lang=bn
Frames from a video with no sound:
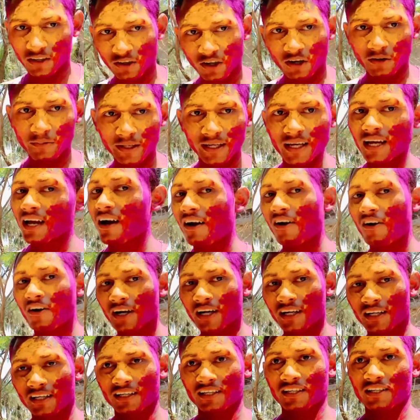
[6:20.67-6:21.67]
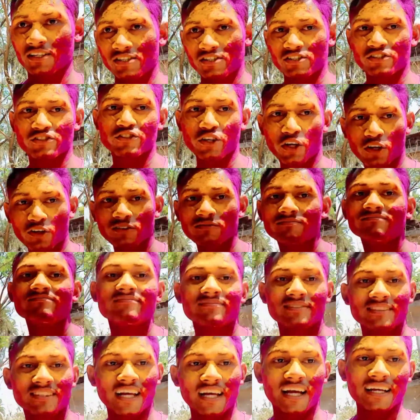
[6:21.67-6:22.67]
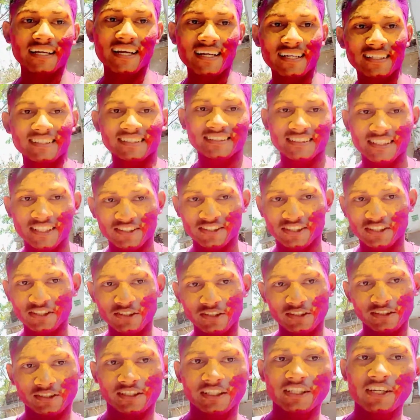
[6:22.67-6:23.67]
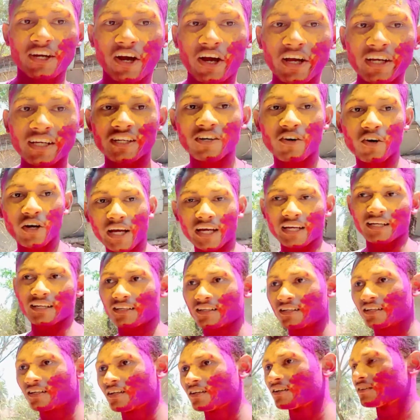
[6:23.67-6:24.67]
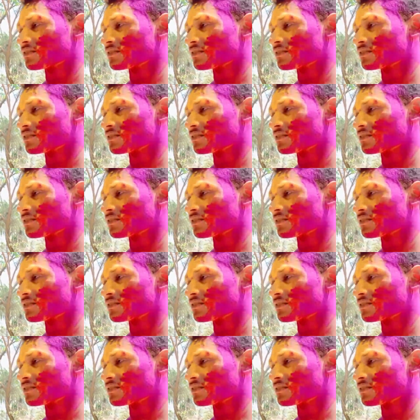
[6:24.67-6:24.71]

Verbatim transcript: ওকে চলো আগে আগে দেখতে থাকি তারা আসছে